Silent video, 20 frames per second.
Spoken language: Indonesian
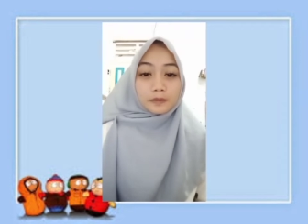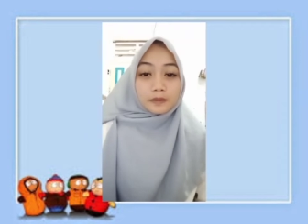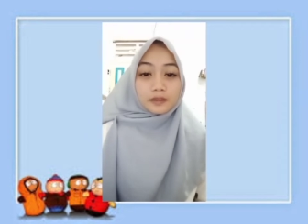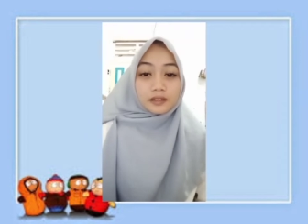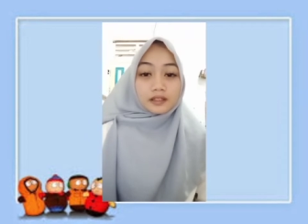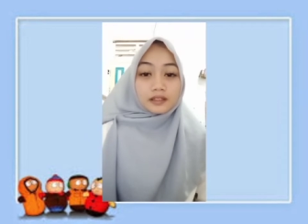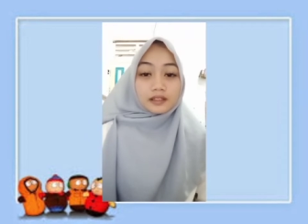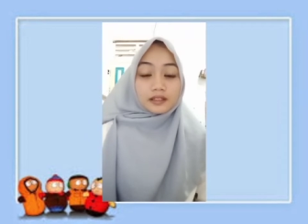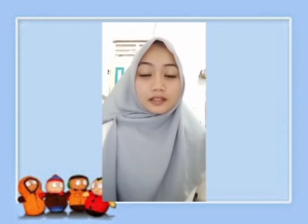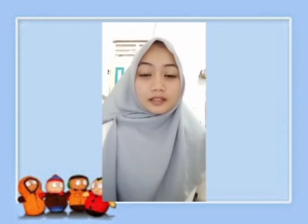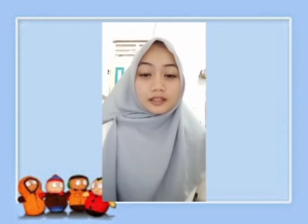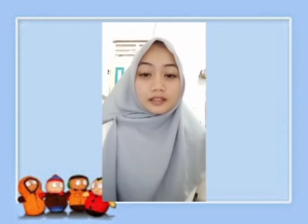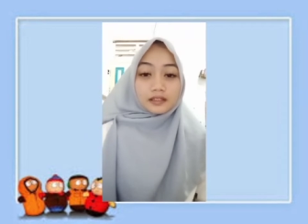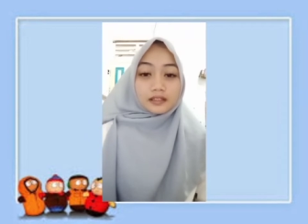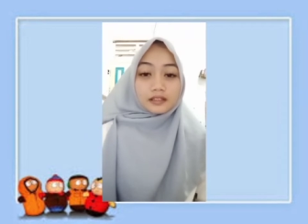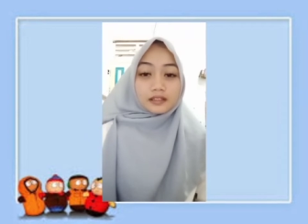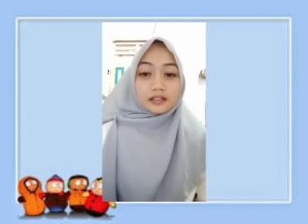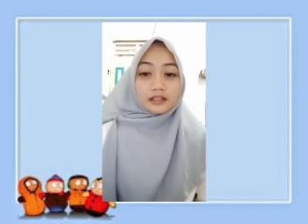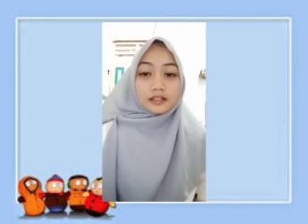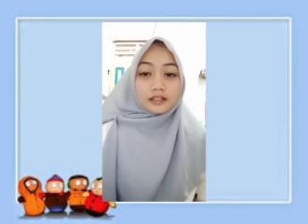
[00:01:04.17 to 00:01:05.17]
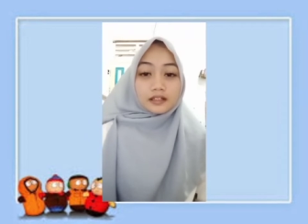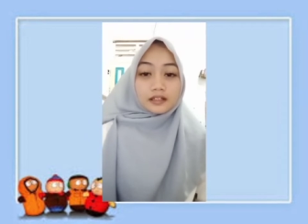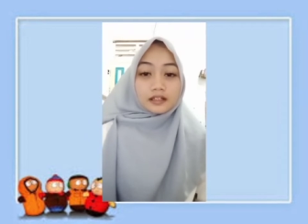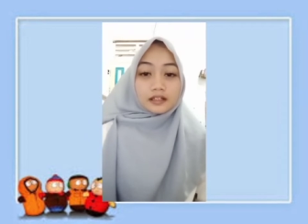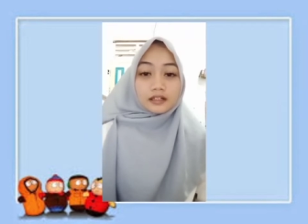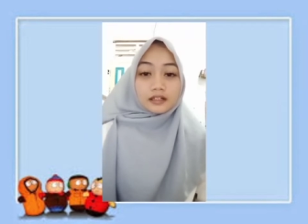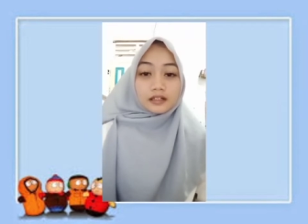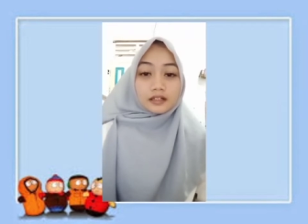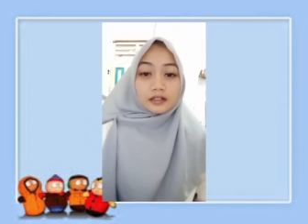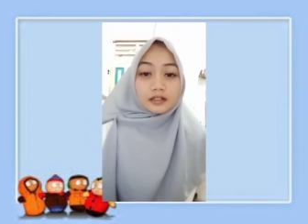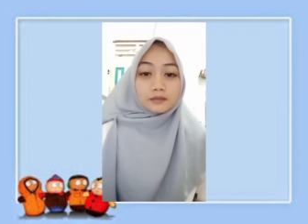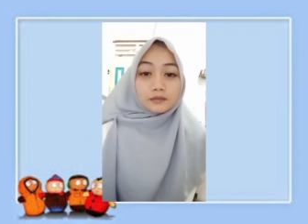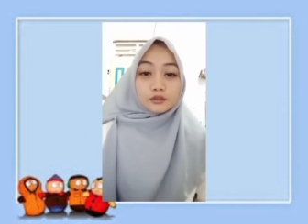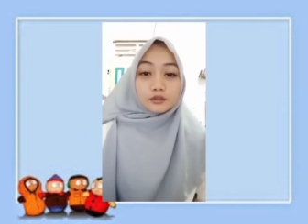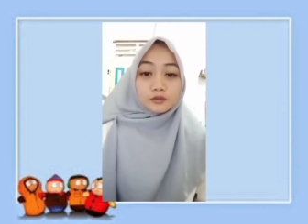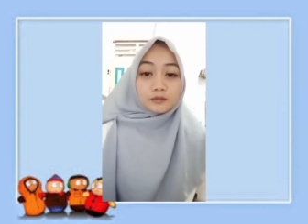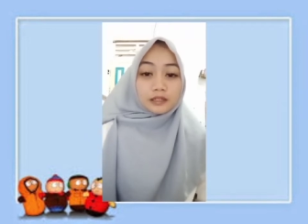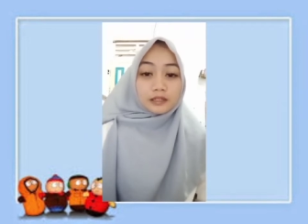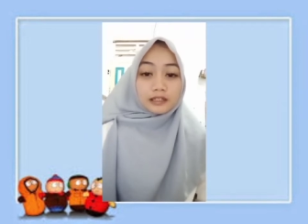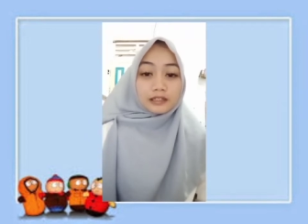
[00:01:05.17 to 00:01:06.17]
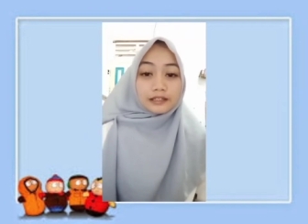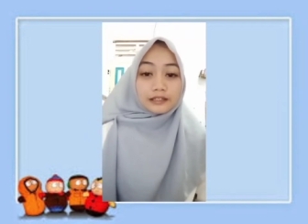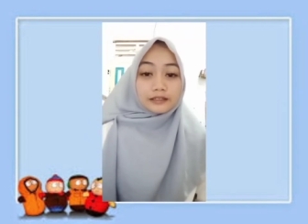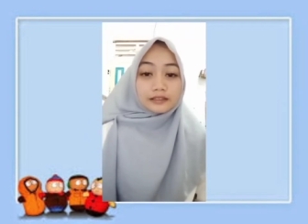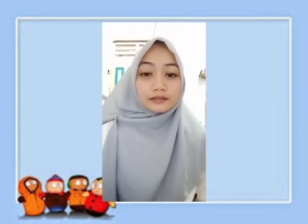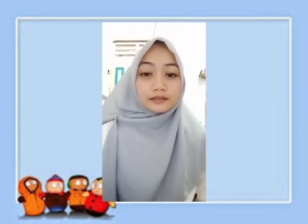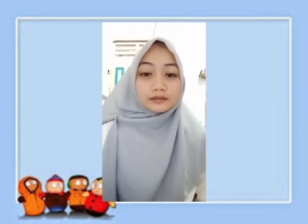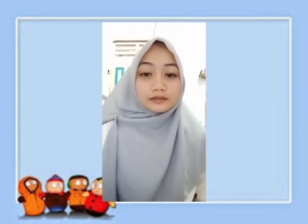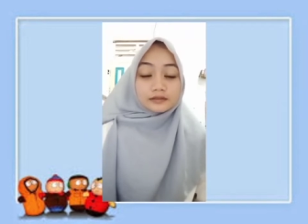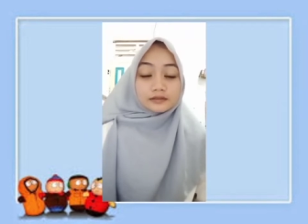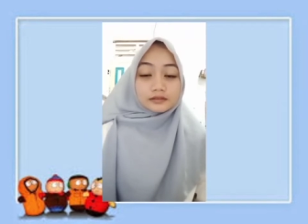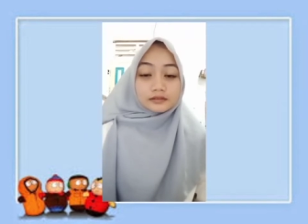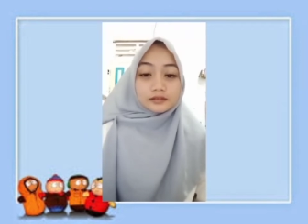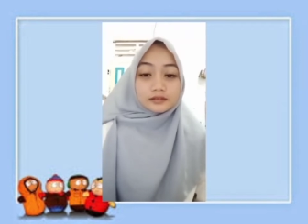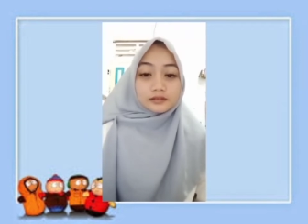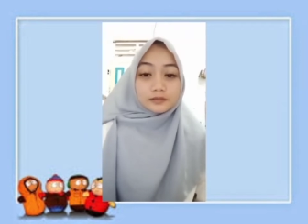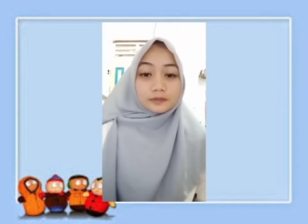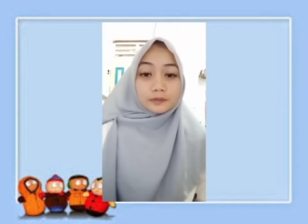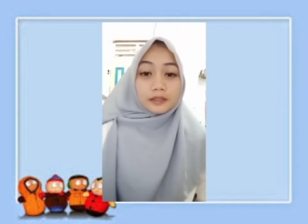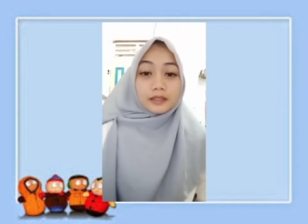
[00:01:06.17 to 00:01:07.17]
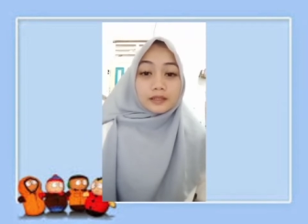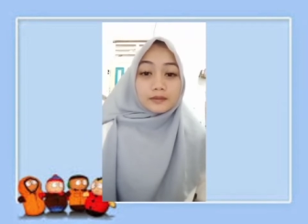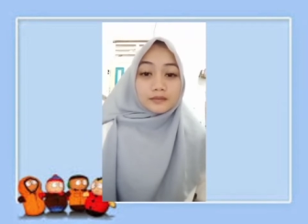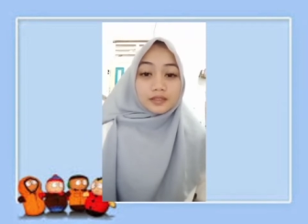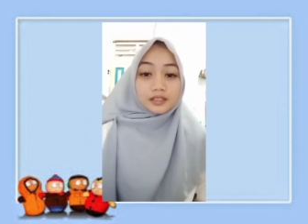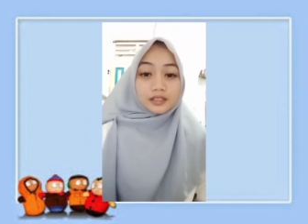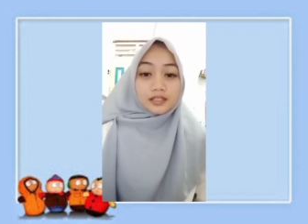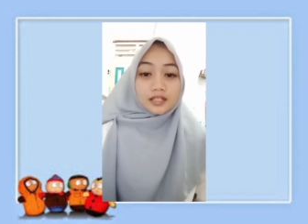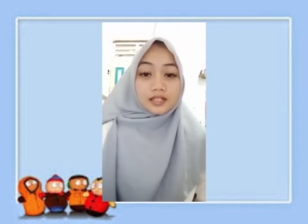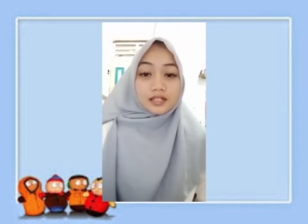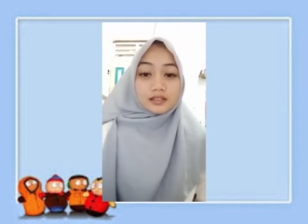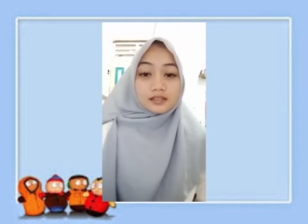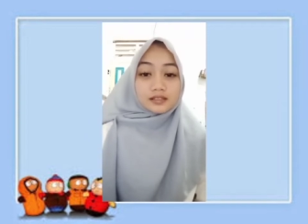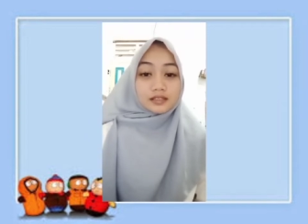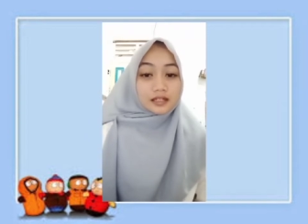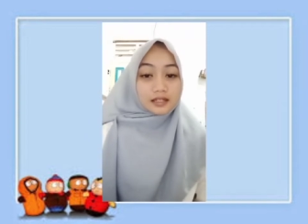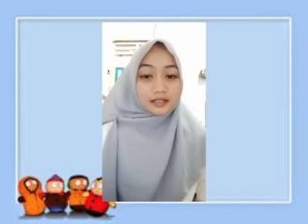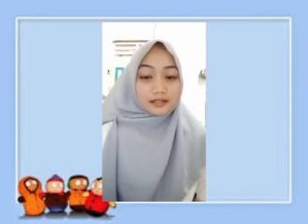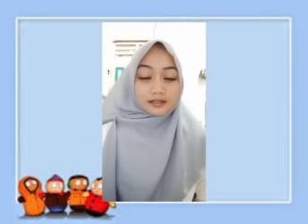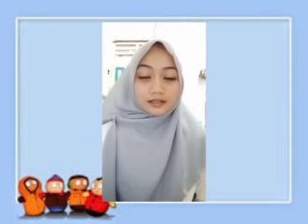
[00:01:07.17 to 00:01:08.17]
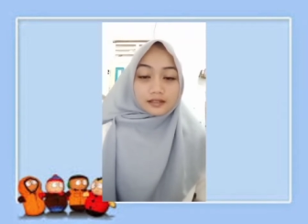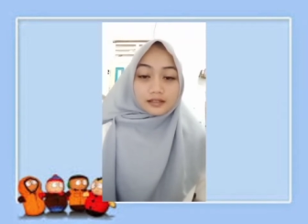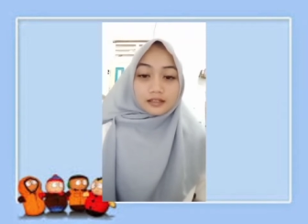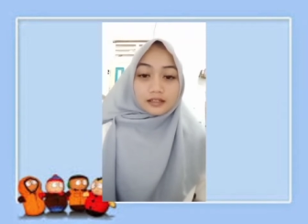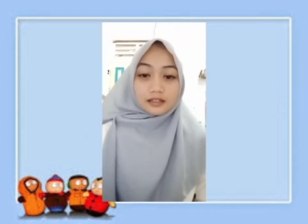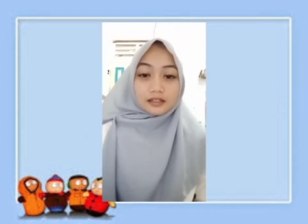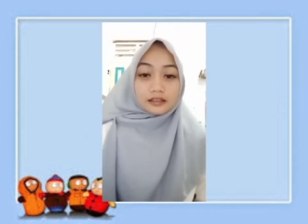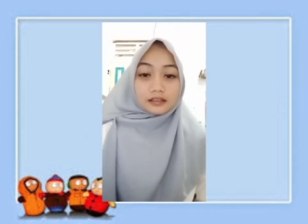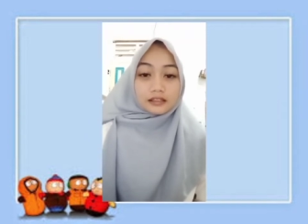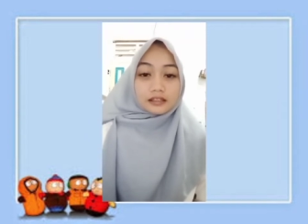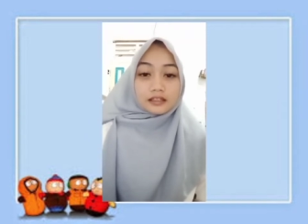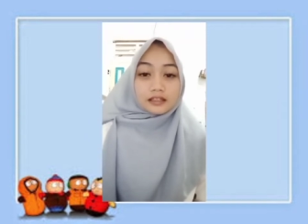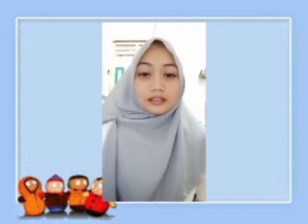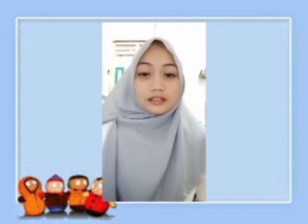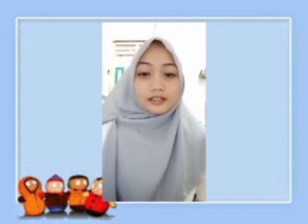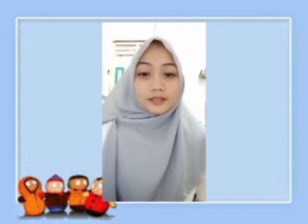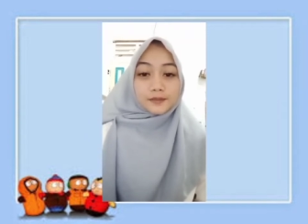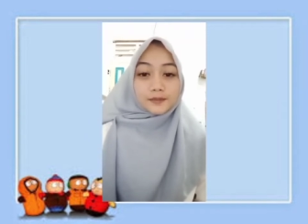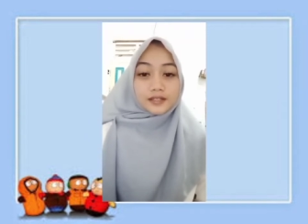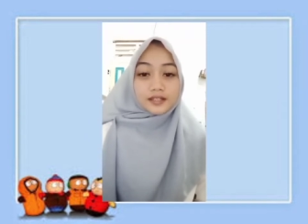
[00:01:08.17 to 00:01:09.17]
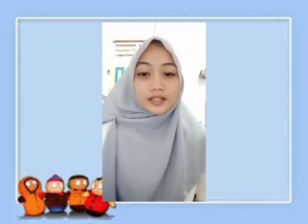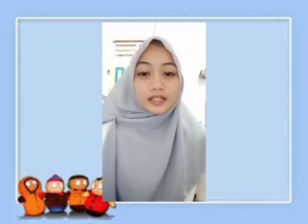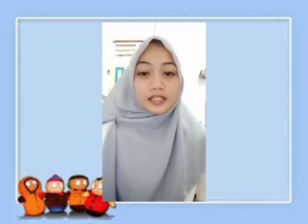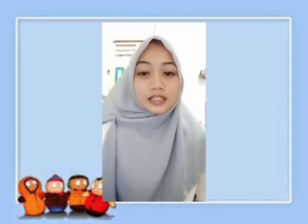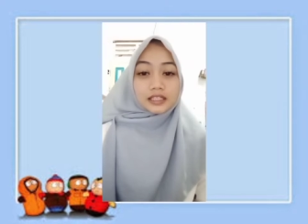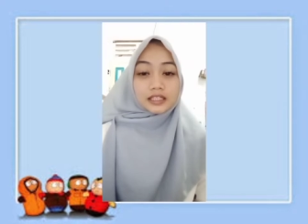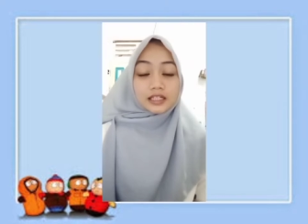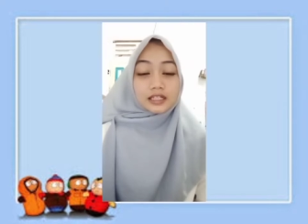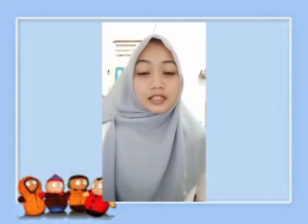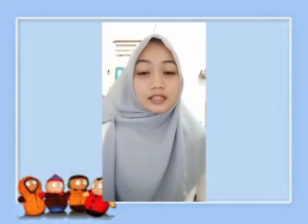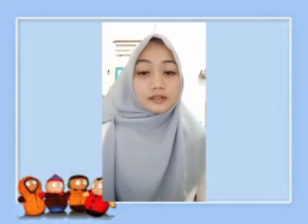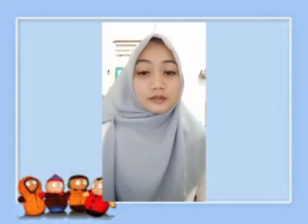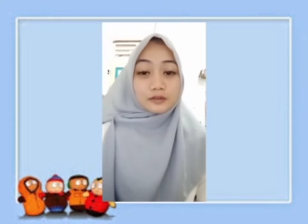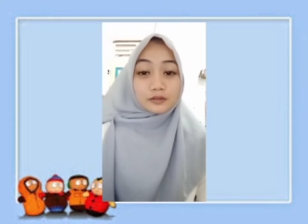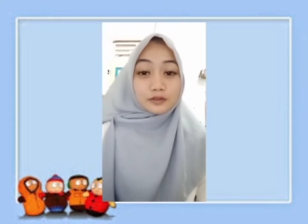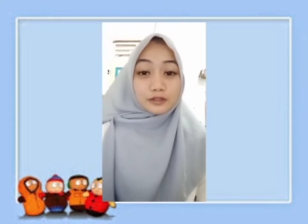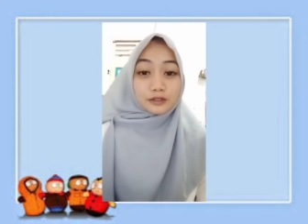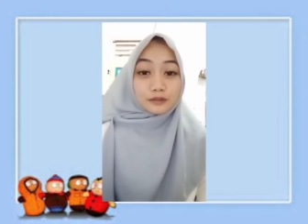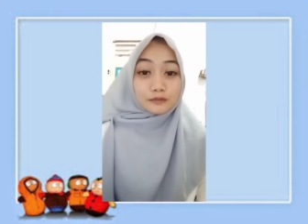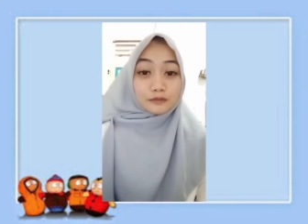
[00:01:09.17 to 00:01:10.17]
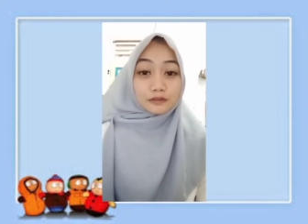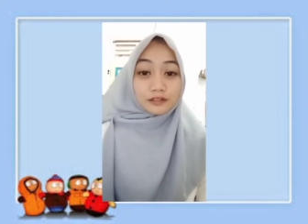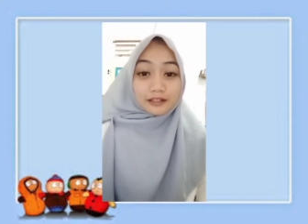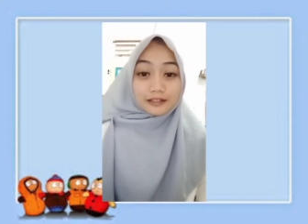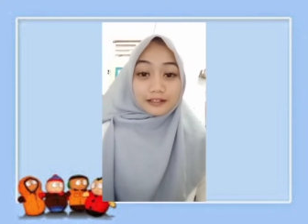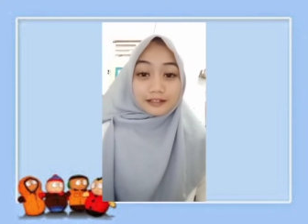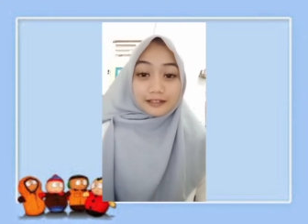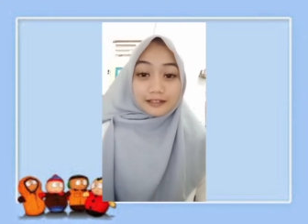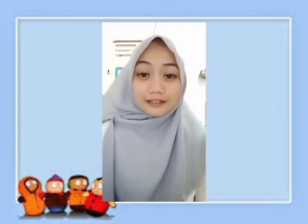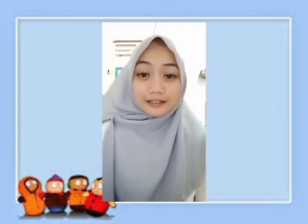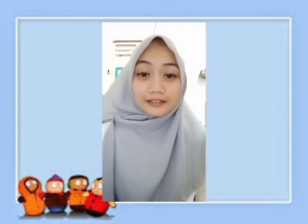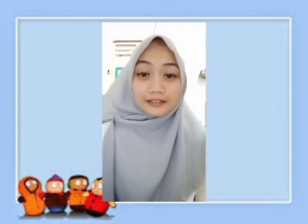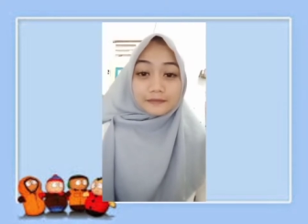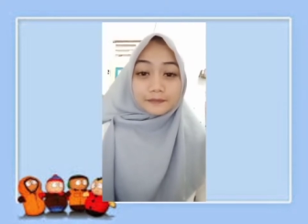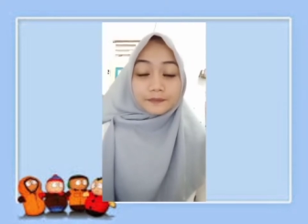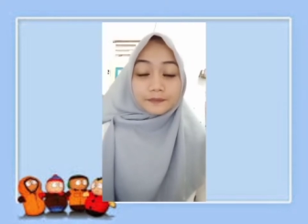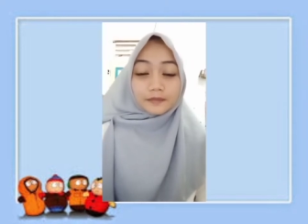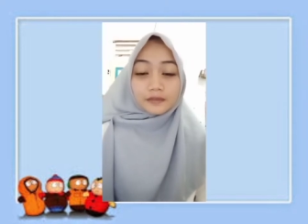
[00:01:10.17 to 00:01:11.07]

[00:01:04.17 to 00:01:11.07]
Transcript: bagian yang belum kalian pahami dengan jelas. Nanti kalian bisa tanyakan langsung ke ibu ya anak-anak.